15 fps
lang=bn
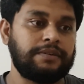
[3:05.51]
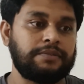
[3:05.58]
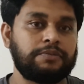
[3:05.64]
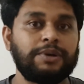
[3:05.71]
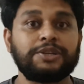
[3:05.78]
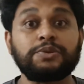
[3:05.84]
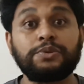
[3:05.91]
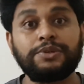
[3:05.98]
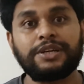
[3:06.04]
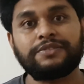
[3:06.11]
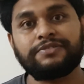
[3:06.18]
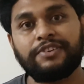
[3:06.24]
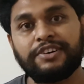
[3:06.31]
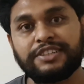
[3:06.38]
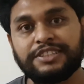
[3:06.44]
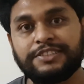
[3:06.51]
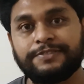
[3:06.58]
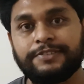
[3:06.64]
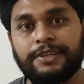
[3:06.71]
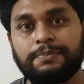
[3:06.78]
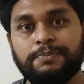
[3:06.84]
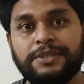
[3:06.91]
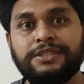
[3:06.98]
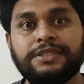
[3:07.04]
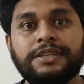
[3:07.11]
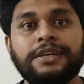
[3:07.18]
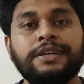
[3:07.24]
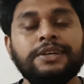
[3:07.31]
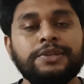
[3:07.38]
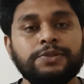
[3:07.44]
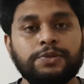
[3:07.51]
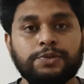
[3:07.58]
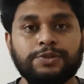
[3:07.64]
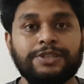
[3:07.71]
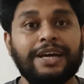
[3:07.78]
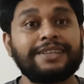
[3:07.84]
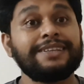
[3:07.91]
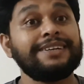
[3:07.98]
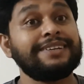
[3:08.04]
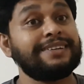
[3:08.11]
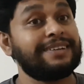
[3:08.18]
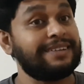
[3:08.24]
কোয়াইট গুড অ্যাট ফ্রন্ট এন্ড ডেভেলপমেন্ট তো তাদের